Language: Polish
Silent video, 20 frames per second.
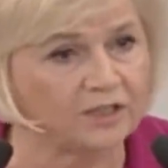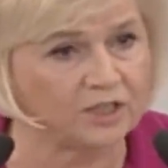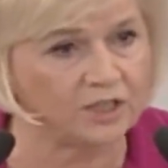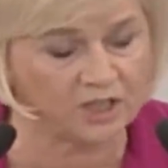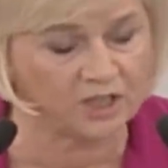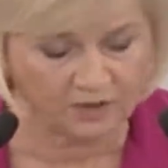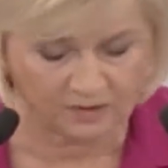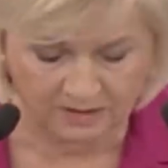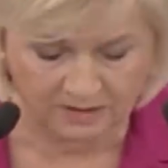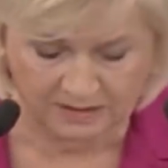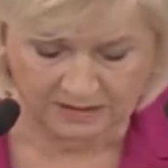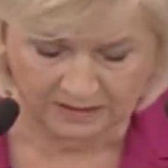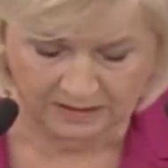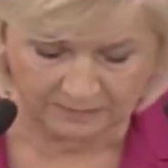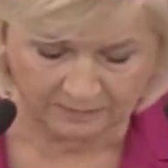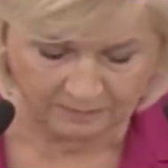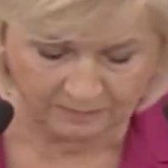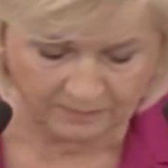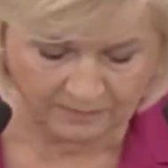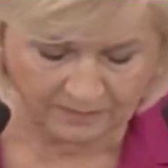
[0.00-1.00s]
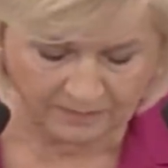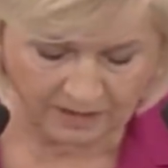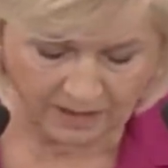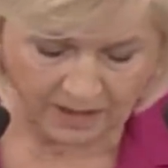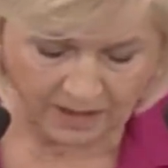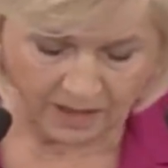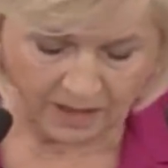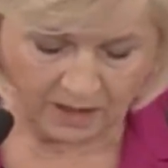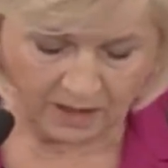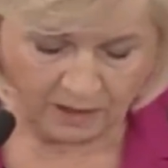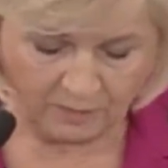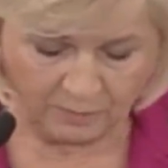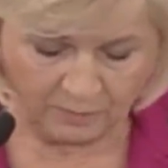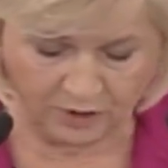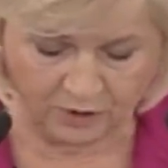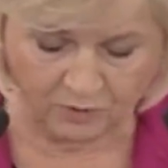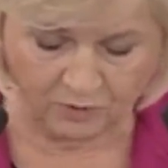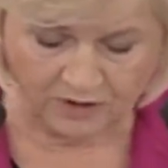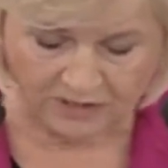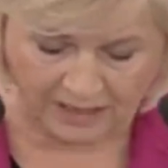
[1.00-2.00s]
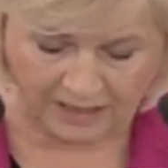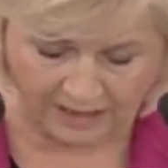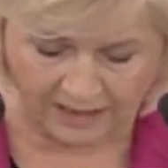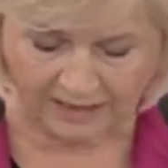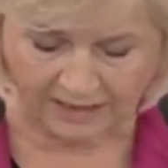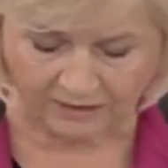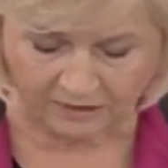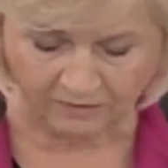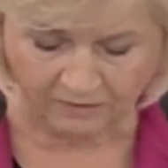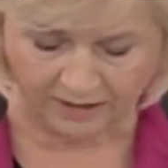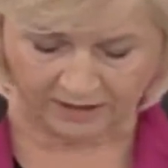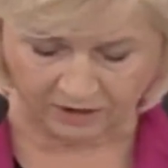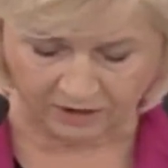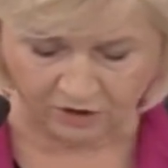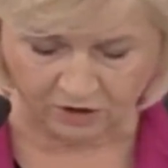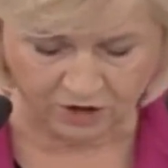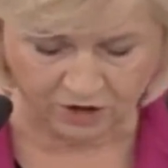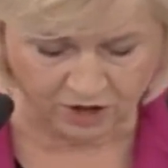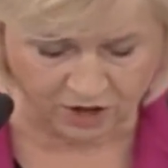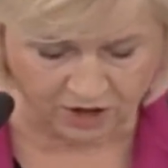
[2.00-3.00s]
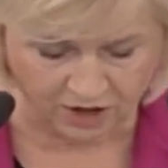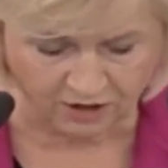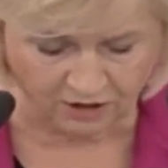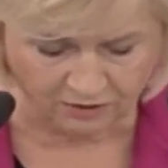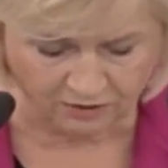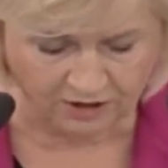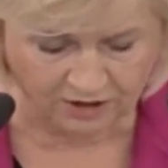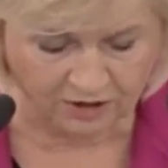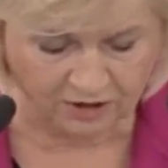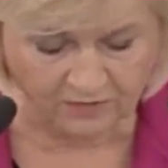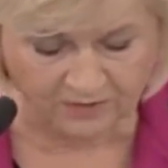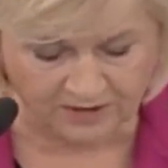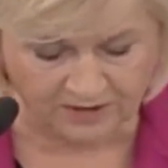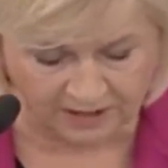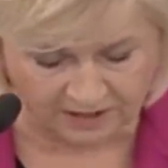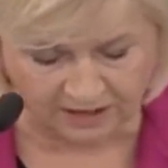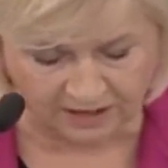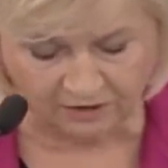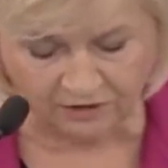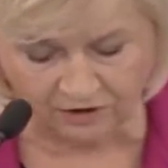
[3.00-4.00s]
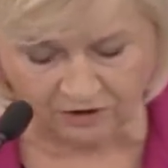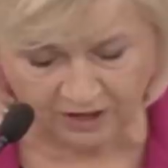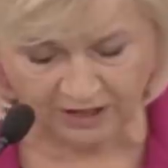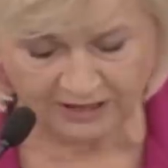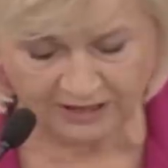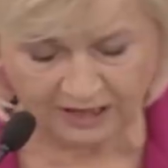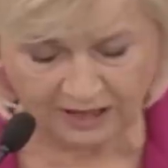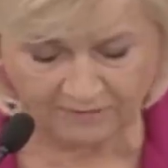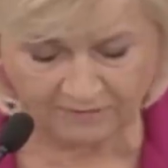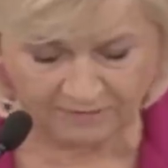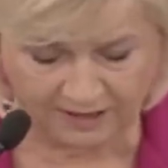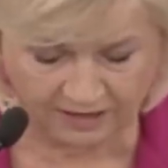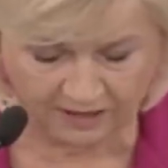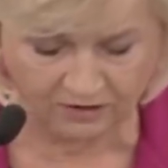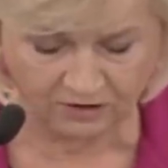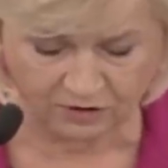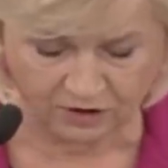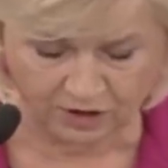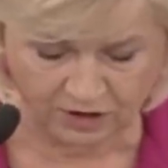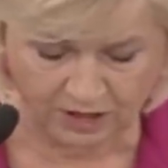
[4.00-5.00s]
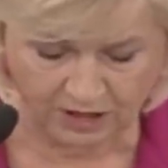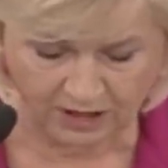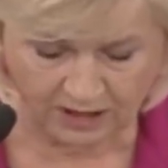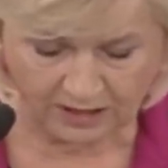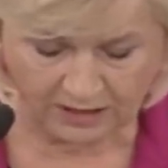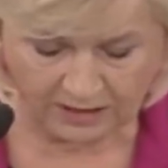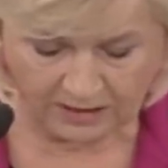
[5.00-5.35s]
tysiące. Przy ustalaniu wartości szkody nie uwzględniono jednak wartość